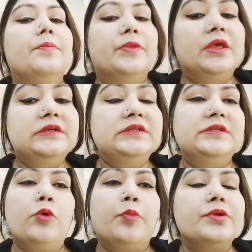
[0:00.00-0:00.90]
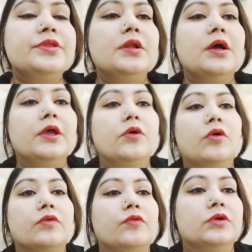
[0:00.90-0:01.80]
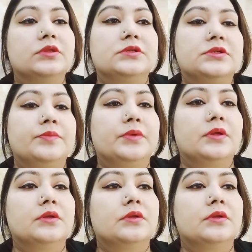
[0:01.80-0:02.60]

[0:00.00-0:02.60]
ये चीज़ें ऊपर से लगाएं और वो अंदर से पिए